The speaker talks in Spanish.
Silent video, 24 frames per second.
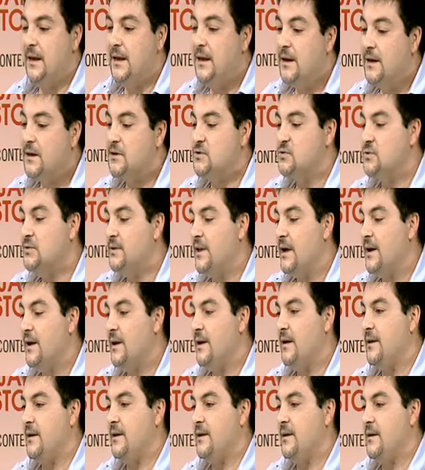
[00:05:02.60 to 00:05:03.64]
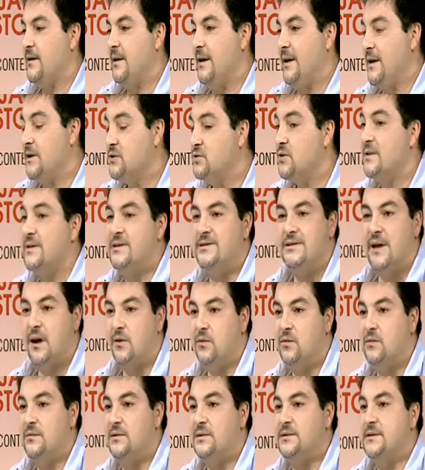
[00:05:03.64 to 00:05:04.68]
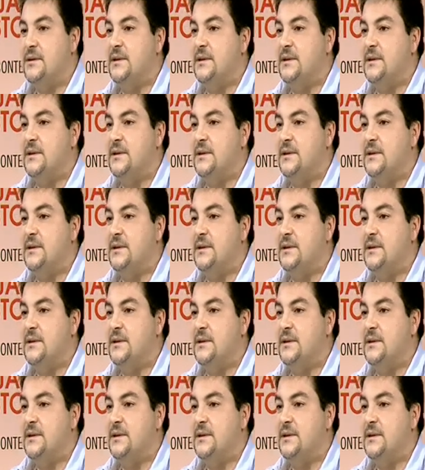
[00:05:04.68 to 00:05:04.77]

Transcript: y resulta que en eso destacó.